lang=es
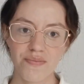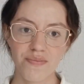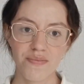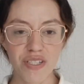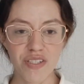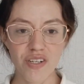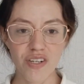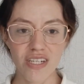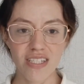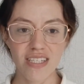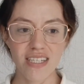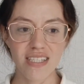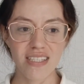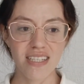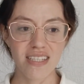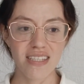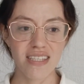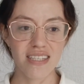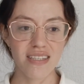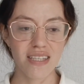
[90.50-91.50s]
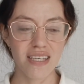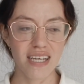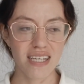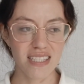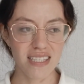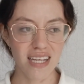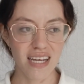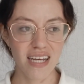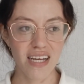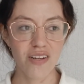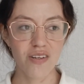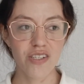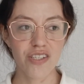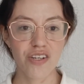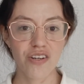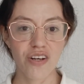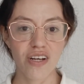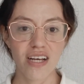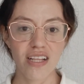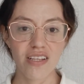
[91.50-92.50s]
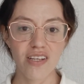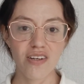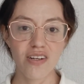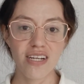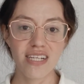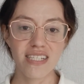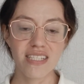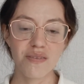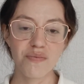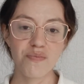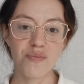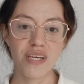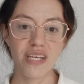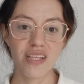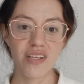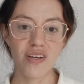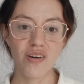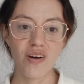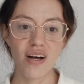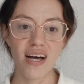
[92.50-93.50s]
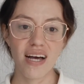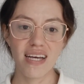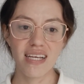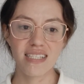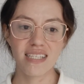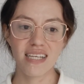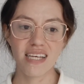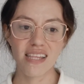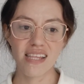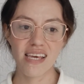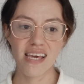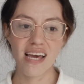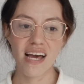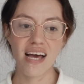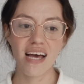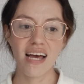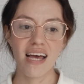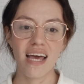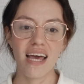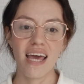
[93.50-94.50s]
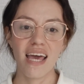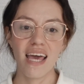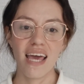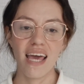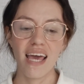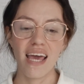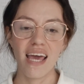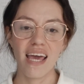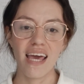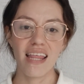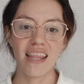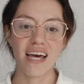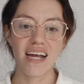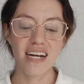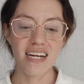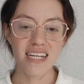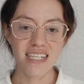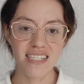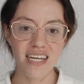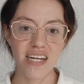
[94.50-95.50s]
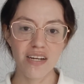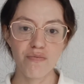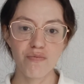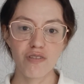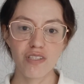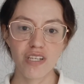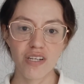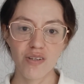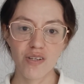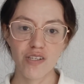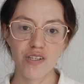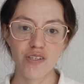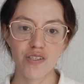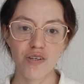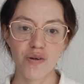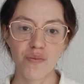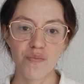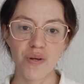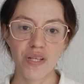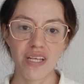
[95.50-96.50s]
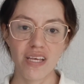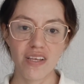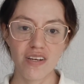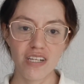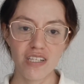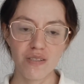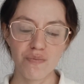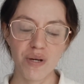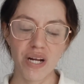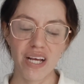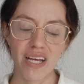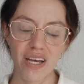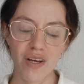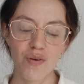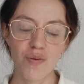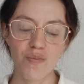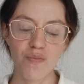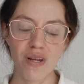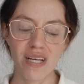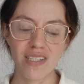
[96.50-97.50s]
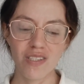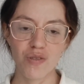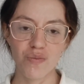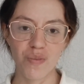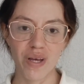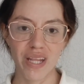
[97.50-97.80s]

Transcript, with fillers: Personas que, que están en nuestro cantón, les invito a ese día eh, darles ánimos a nuestros competidores para que cumplan su